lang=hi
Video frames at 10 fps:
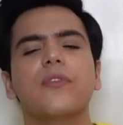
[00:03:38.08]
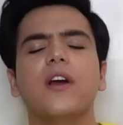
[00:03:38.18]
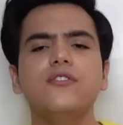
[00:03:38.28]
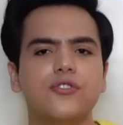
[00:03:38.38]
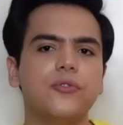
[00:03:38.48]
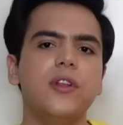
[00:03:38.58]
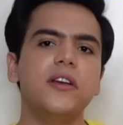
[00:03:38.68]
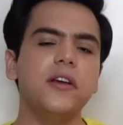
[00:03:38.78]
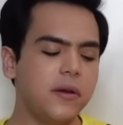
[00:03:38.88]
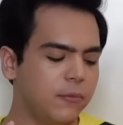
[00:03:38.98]
एंड छुंडे
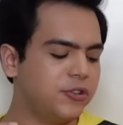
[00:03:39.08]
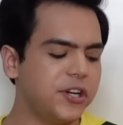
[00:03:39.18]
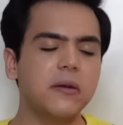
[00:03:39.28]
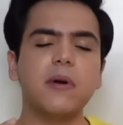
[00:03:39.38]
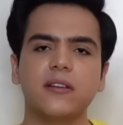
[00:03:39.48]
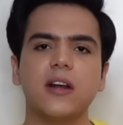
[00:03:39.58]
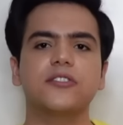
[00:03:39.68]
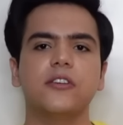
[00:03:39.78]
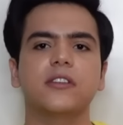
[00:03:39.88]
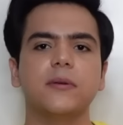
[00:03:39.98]
की मुझे एक बात क्या
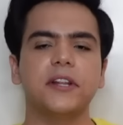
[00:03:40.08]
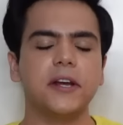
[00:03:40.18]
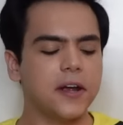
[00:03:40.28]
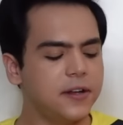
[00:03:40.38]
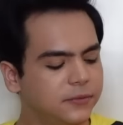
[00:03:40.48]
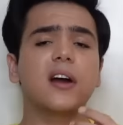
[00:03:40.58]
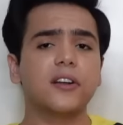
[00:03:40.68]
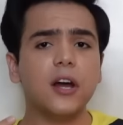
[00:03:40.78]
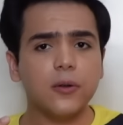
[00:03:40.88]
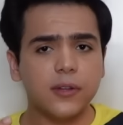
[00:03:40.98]
अच्छी लगती है पता है
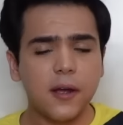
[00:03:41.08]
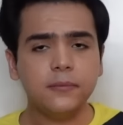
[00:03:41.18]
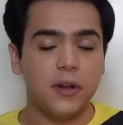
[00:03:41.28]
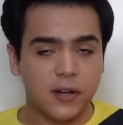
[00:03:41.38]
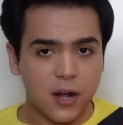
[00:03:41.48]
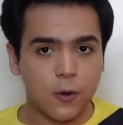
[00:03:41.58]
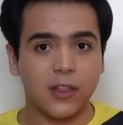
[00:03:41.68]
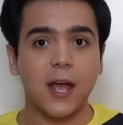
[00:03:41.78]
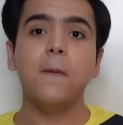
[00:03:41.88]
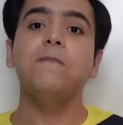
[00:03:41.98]
खट्टा होता है मीठा
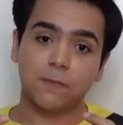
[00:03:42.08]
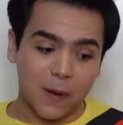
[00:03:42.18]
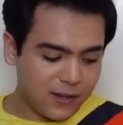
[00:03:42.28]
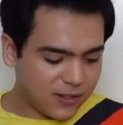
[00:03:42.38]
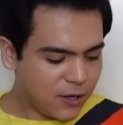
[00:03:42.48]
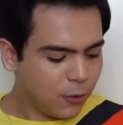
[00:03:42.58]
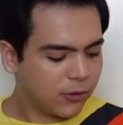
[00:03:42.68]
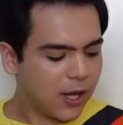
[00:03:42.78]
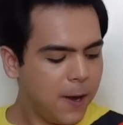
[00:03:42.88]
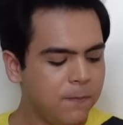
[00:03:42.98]
होता है स्पाइसी
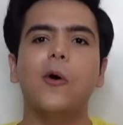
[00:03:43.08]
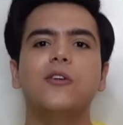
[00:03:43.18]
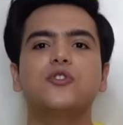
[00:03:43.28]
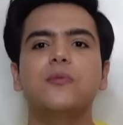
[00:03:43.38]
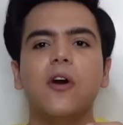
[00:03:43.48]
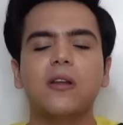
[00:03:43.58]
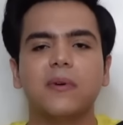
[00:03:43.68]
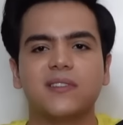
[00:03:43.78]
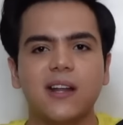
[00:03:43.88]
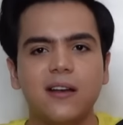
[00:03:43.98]
होता है और जो भी और
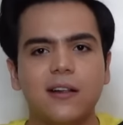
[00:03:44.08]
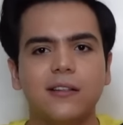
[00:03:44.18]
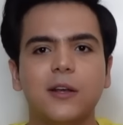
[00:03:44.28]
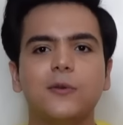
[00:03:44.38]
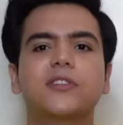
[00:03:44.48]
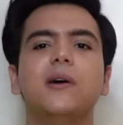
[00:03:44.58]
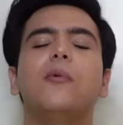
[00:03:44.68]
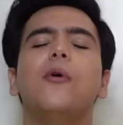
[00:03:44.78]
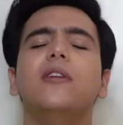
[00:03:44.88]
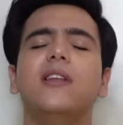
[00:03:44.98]
मसाले डलते हैं उसका
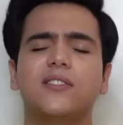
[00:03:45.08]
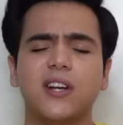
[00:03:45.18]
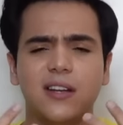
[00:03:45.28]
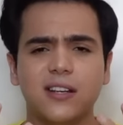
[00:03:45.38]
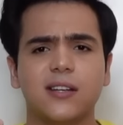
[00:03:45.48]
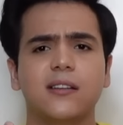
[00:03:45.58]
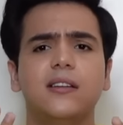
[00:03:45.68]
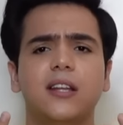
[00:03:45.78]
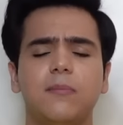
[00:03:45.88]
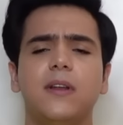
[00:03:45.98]
बहुत ही अच्छा टेस्ट आता
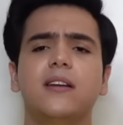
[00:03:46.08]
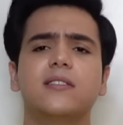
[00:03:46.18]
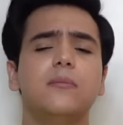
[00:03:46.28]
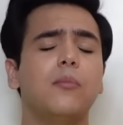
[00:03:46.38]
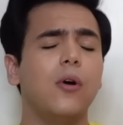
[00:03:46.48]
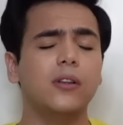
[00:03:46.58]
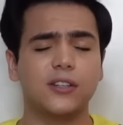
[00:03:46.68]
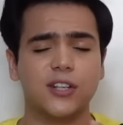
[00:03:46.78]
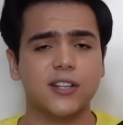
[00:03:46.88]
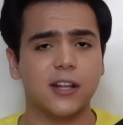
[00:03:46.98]
है थेपले के साथ बहुत
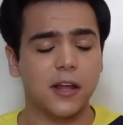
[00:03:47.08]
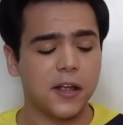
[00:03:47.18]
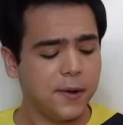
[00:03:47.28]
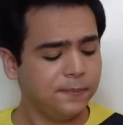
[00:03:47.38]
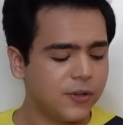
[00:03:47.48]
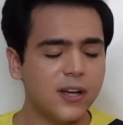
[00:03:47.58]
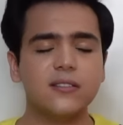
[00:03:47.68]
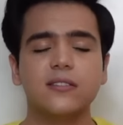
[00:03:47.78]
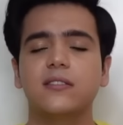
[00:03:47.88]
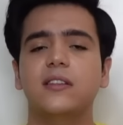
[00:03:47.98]
अच्छा जाता है ये तो
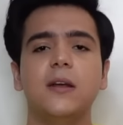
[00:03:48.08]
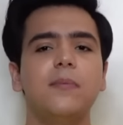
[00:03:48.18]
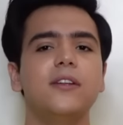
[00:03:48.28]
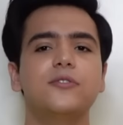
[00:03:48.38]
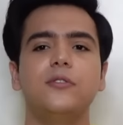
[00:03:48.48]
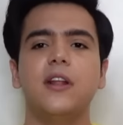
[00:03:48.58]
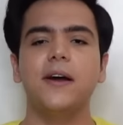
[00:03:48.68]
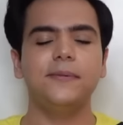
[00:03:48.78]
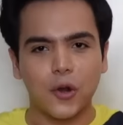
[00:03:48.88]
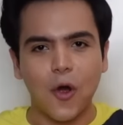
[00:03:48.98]
यस थेपला
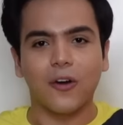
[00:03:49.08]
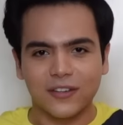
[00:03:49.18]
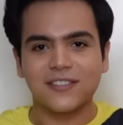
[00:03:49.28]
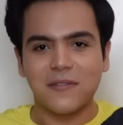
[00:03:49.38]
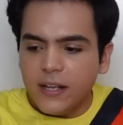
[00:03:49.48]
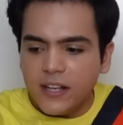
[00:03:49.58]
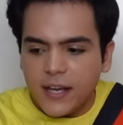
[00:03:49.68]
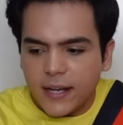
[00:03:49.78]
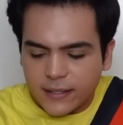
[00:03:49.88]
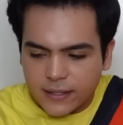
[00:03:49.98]
चुंडा रॉक्स
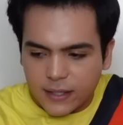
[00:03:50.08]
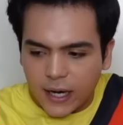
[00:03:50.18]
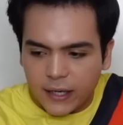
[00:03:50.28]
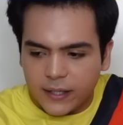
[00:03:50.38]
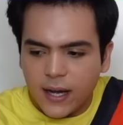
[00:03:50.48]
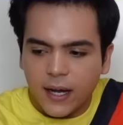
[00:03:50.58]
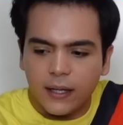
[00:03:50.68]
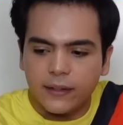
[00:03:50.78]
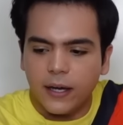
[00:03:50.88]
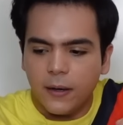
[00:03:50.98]
यस गाठिया
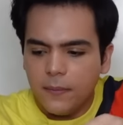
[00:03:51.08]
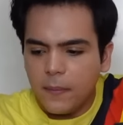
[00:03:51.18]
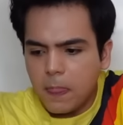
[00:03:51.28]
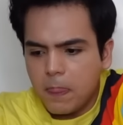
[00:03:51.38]
खाते हैं हम